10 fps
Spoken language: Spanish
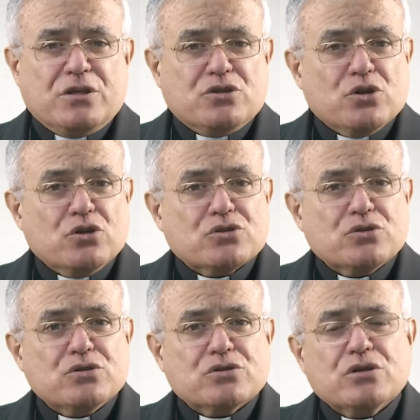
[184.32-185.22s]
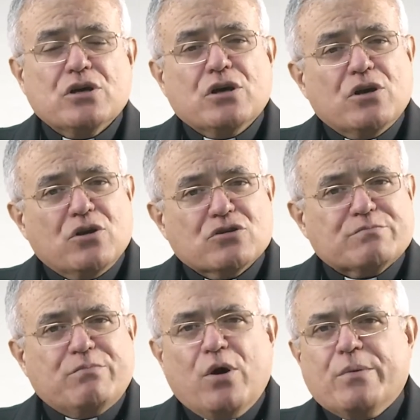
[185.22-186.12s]
Dichosos los
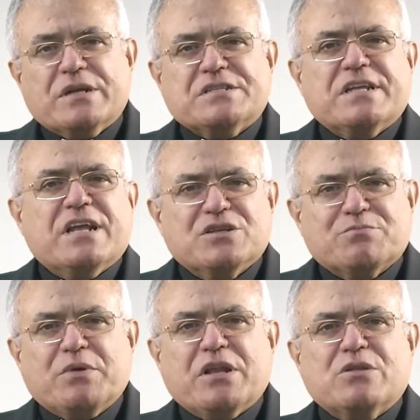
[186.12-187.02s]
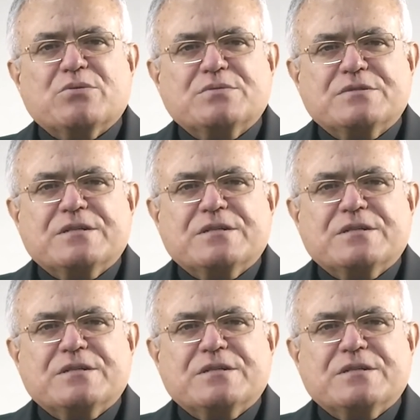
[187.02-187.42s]
pobres en el Espíritu,